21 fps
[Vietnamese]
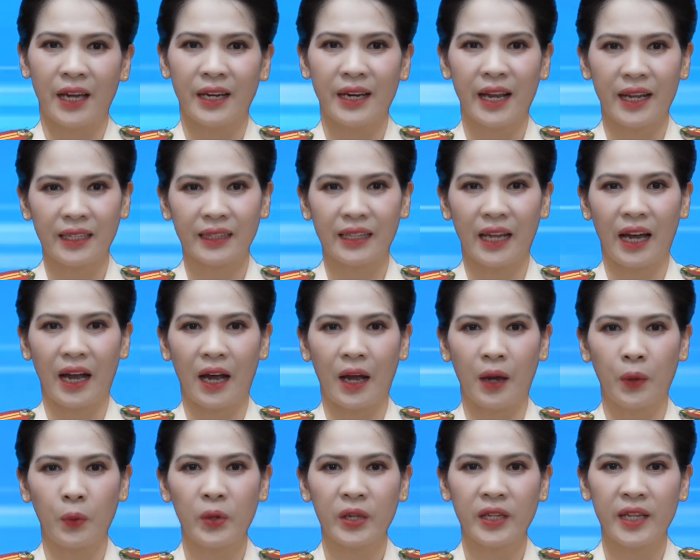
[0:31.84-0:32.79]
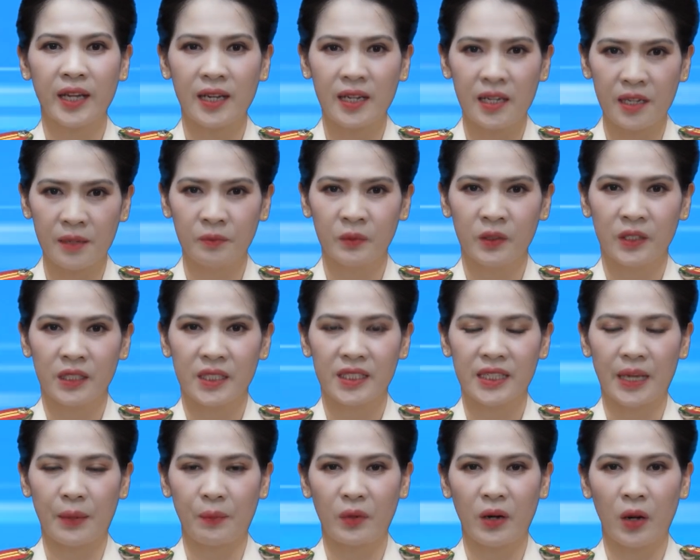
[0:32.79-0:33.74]
Đại tá Nguyễn Thanh Liêm,
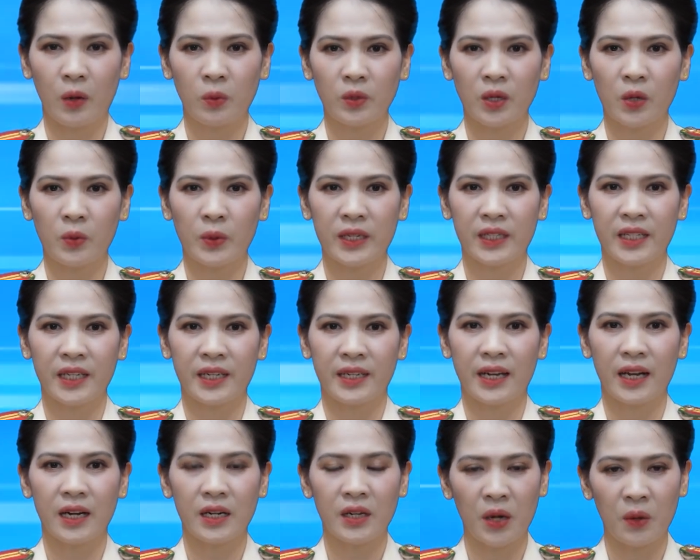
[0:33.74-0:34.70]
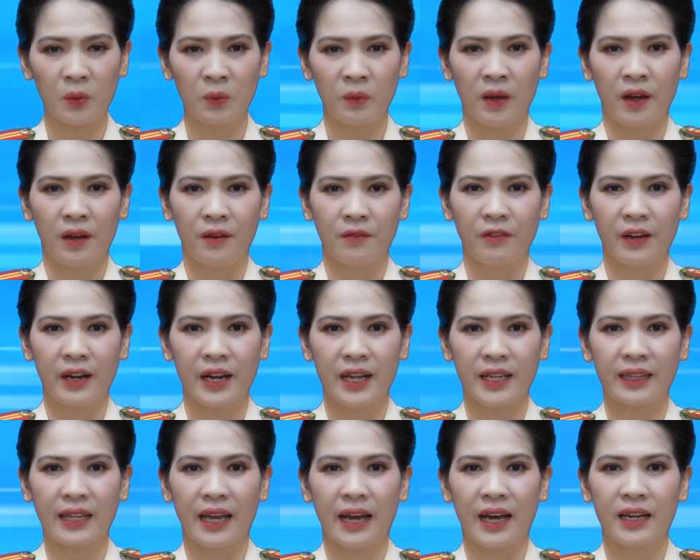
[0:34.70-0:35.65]
Giám đốc Công an tỉnh Đắk Nông và
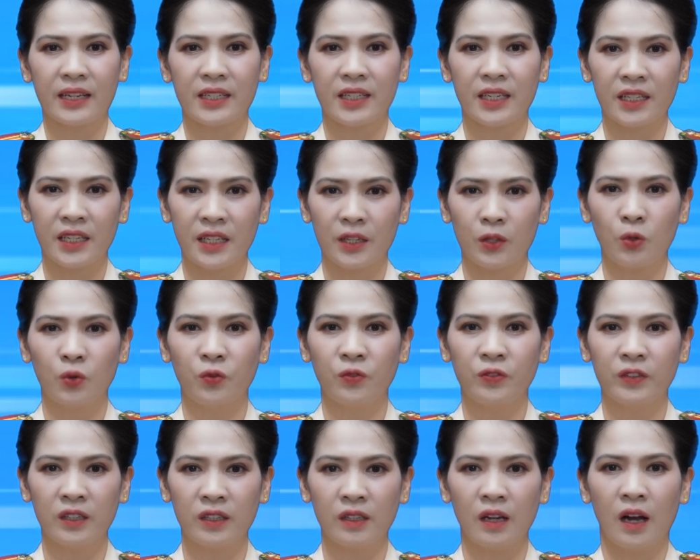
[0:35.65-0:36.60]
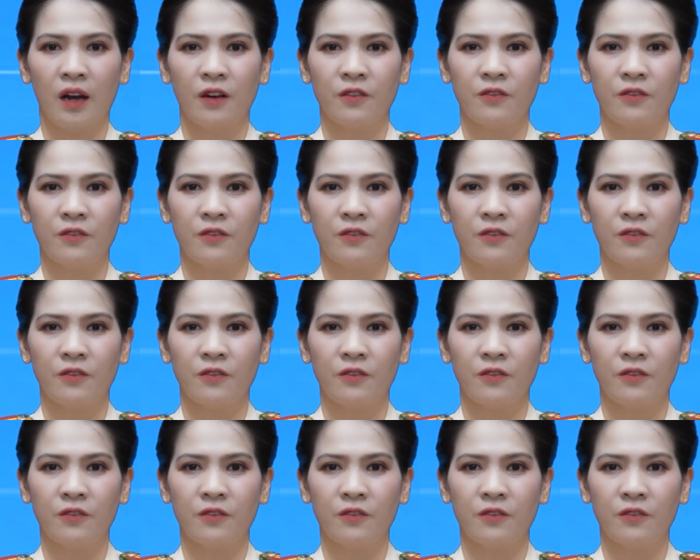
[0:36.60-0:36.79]
Đại tá Trần Thị Thu Phước,